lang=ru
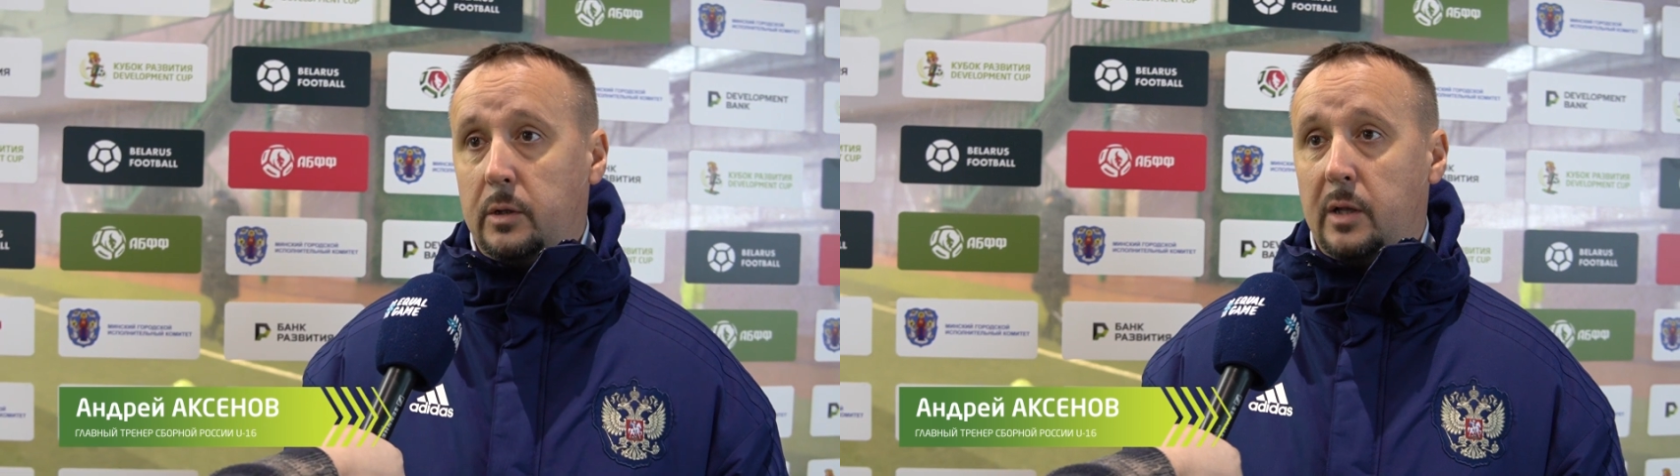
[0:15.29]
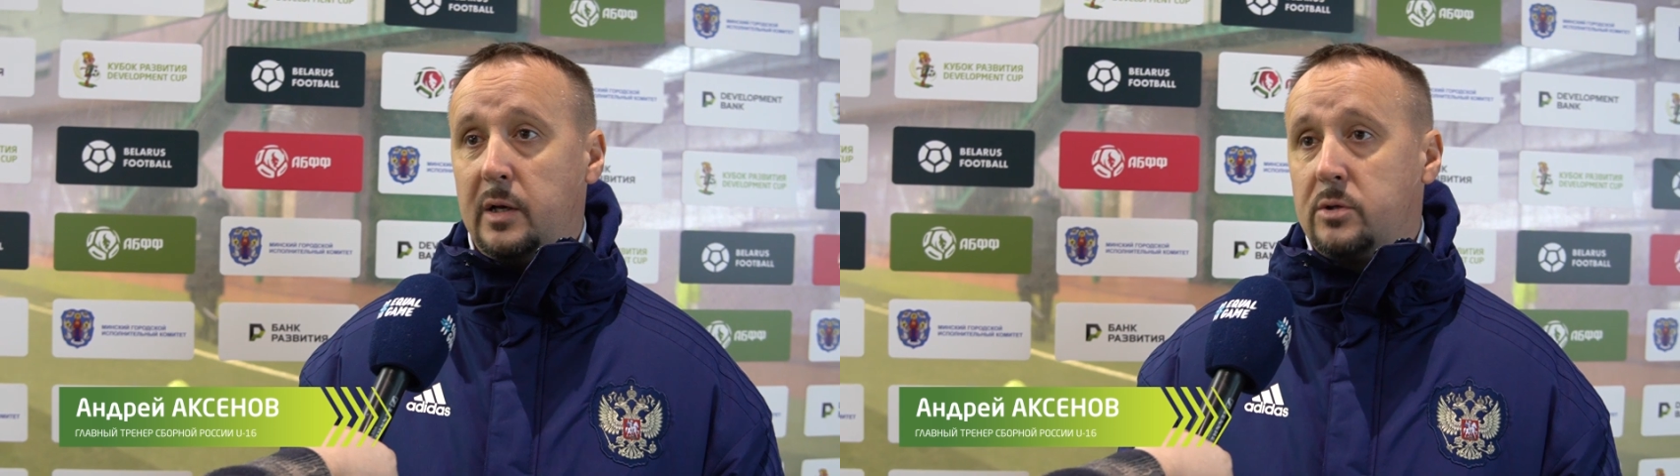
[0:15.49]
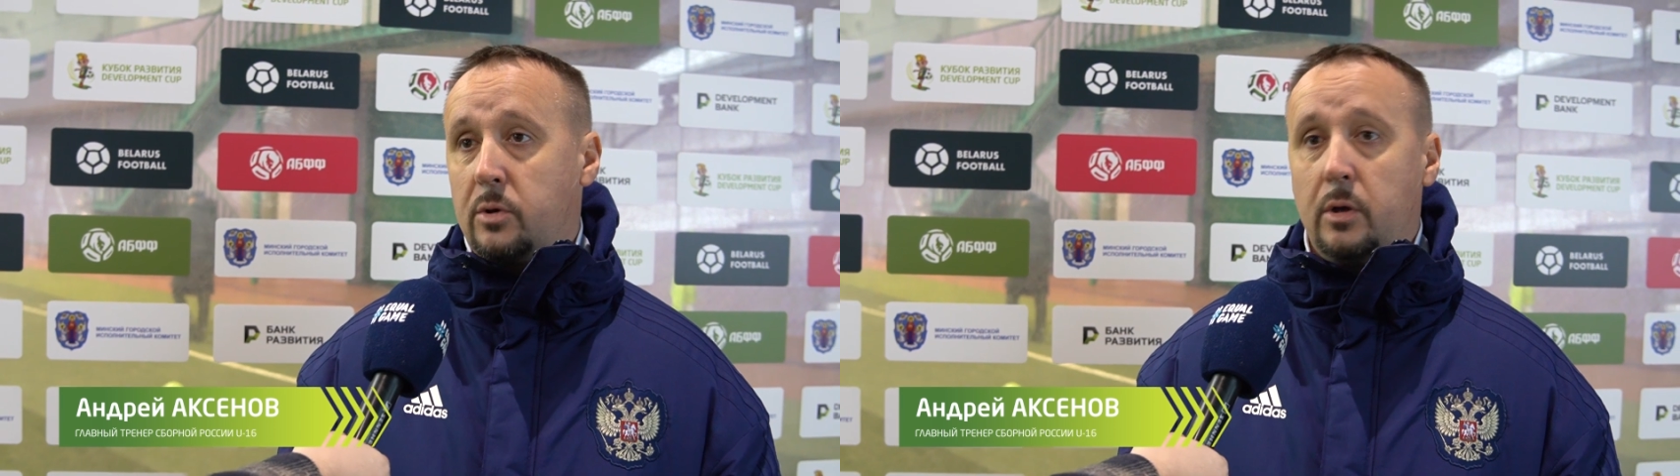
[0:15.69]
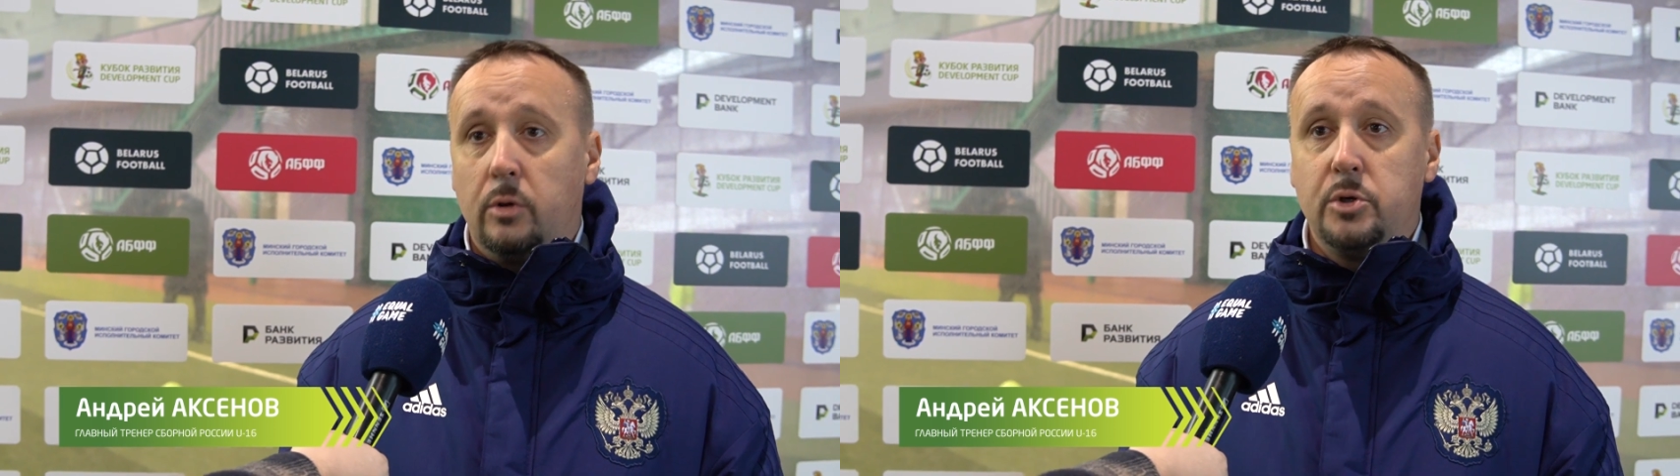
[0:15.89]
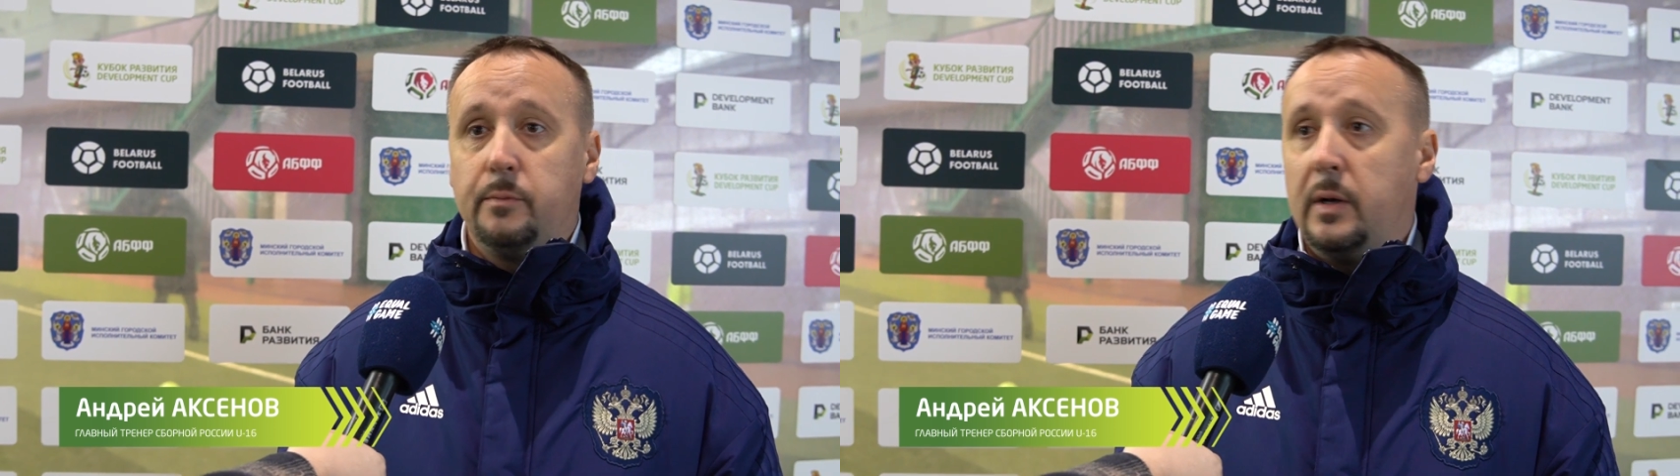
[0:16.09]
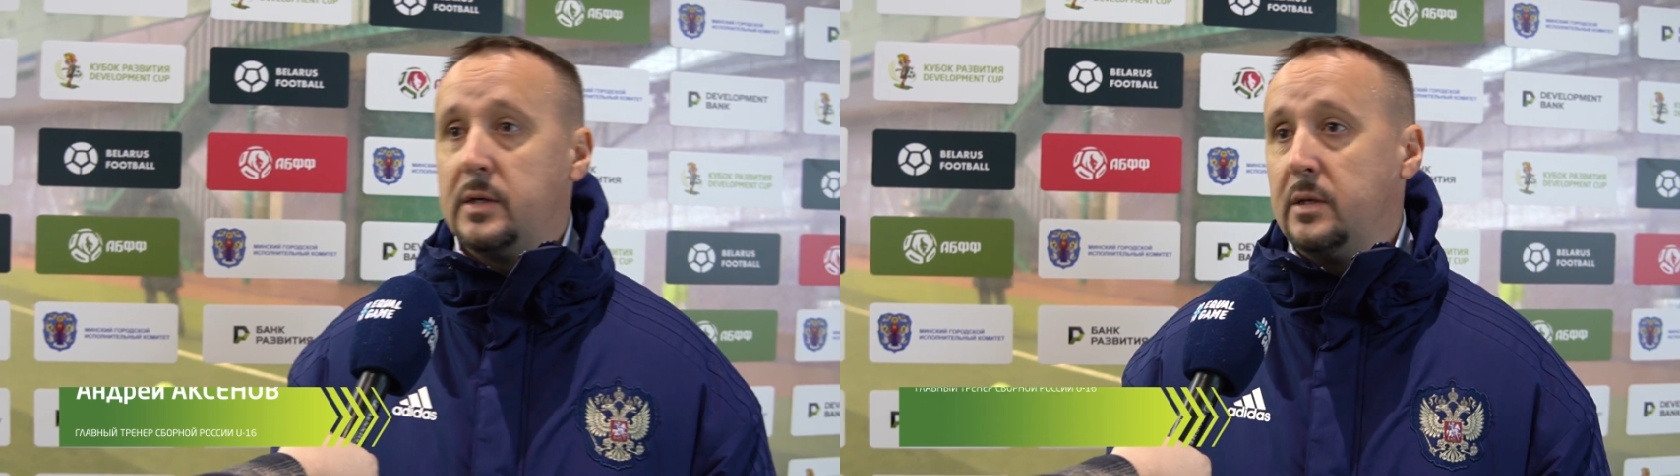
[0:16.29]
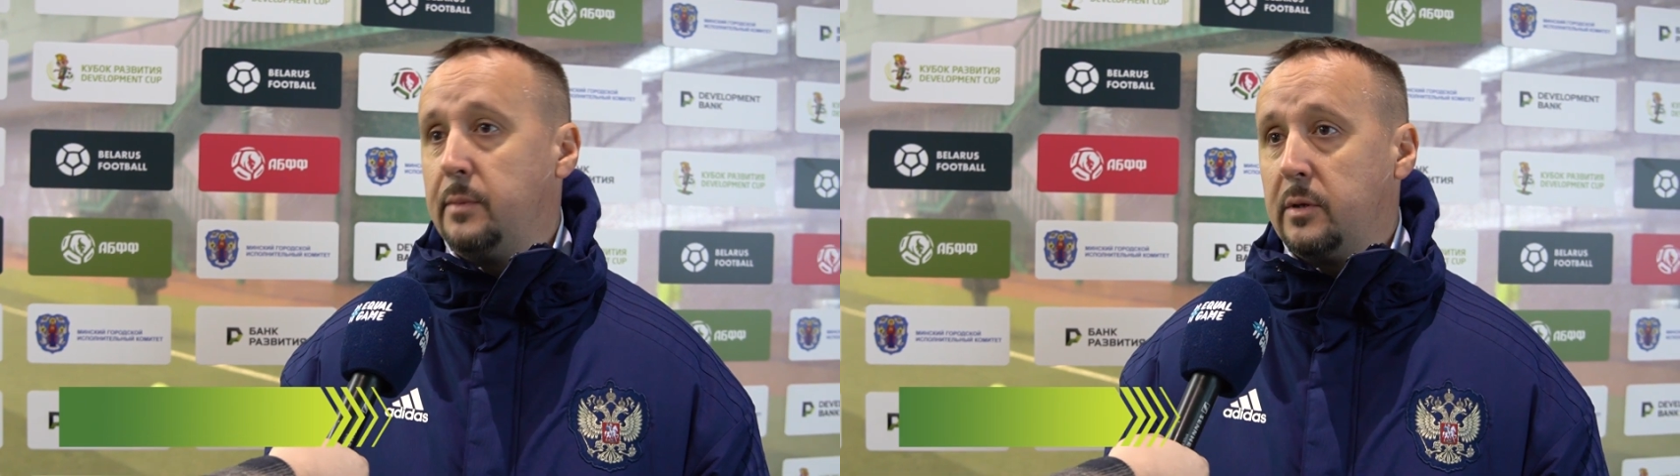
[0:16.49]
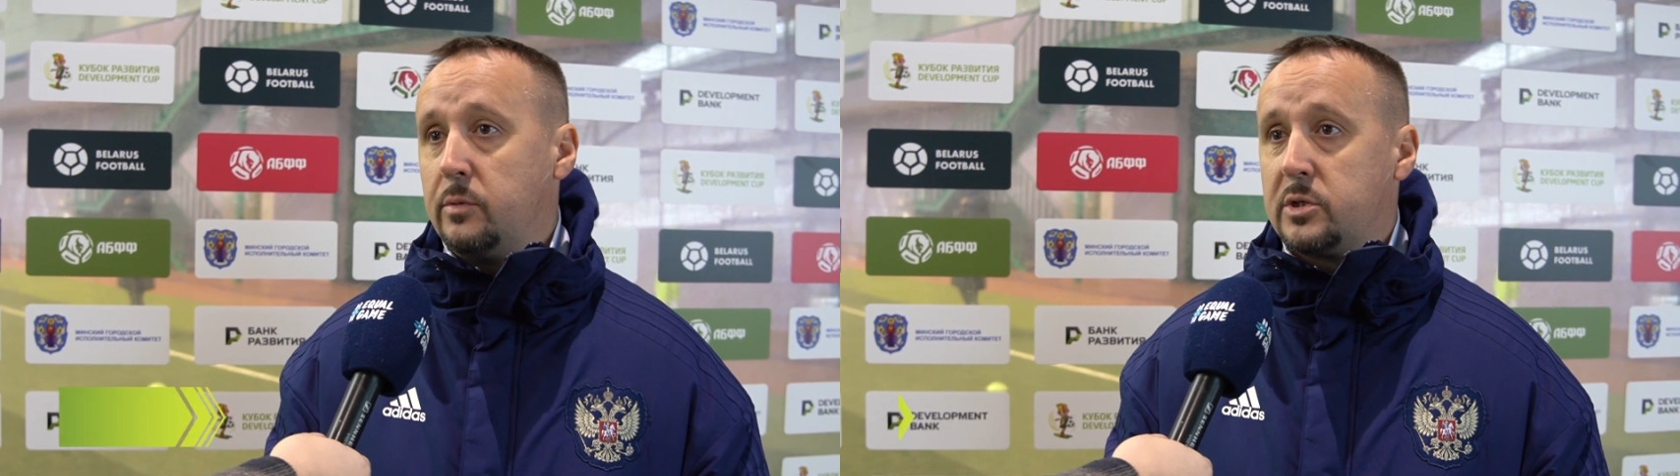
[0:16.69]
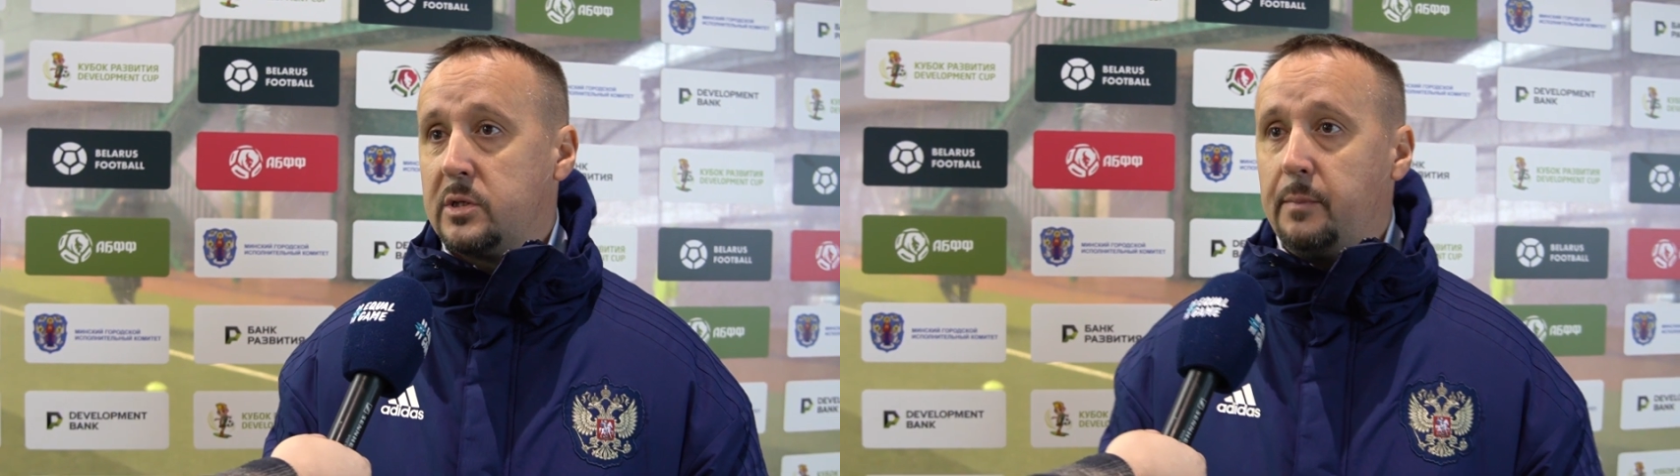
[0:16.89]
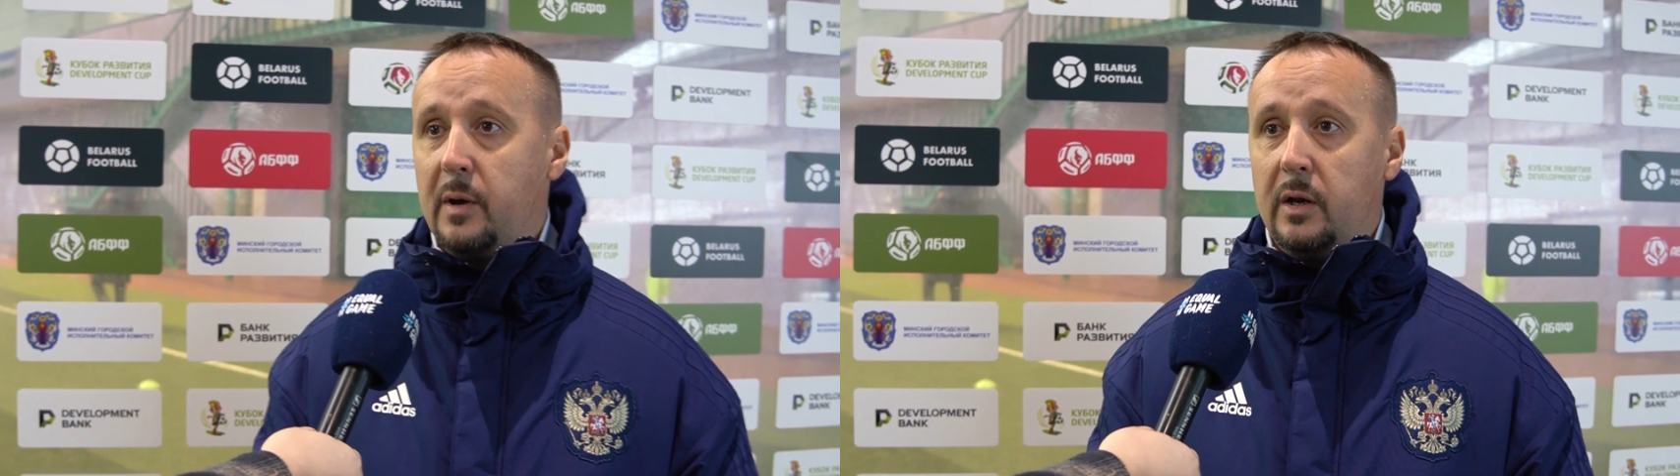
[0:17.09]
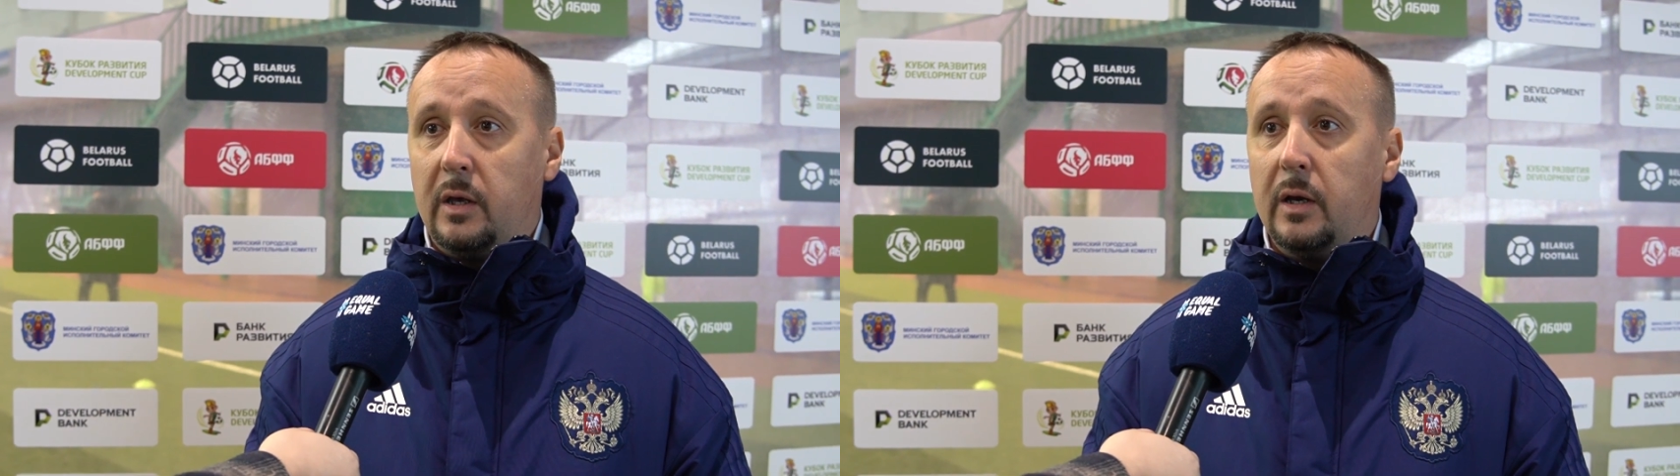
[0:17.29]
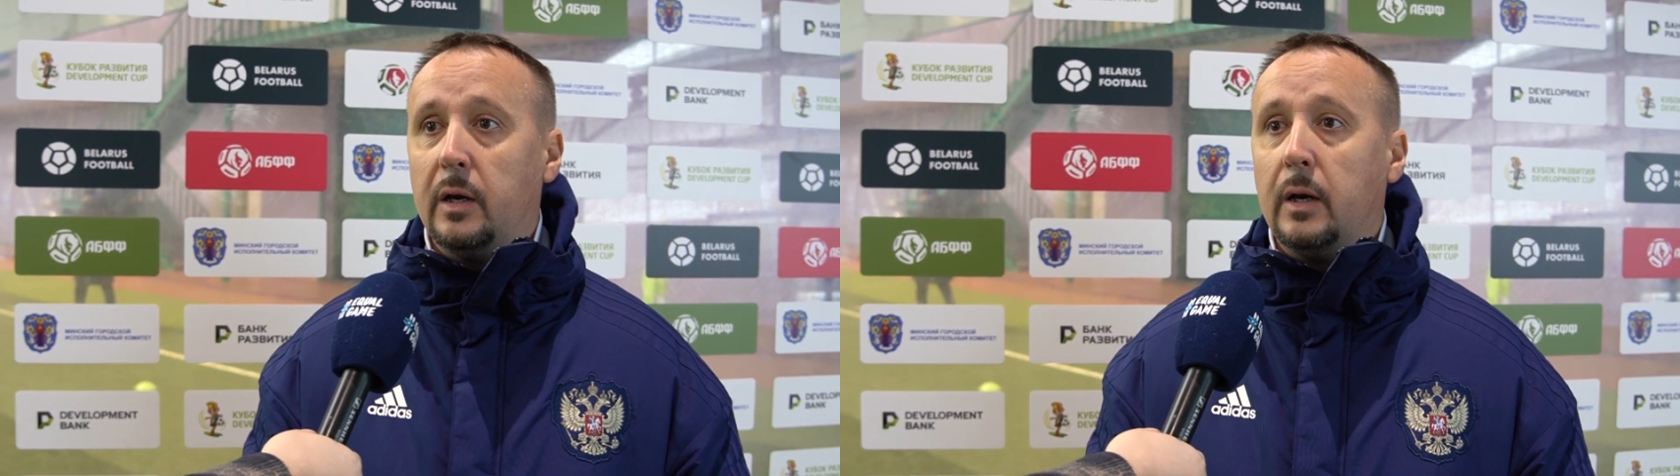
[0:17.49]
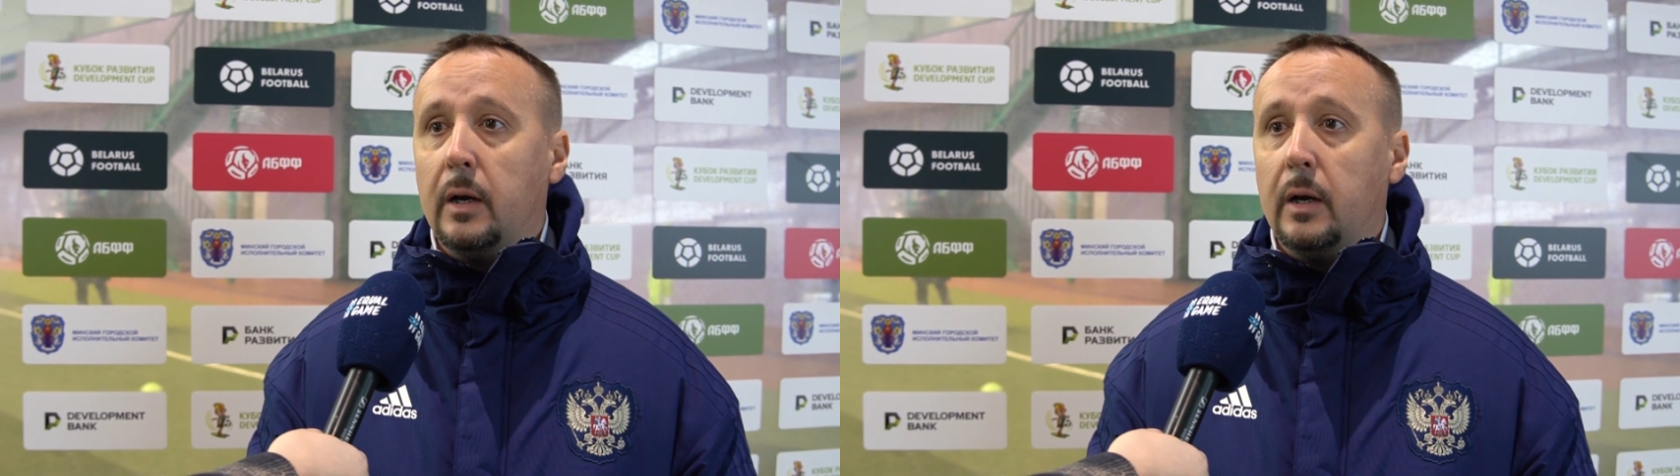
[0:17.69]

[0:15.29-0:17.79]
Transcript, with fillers: для нас турнир очень полезный, потому что соперники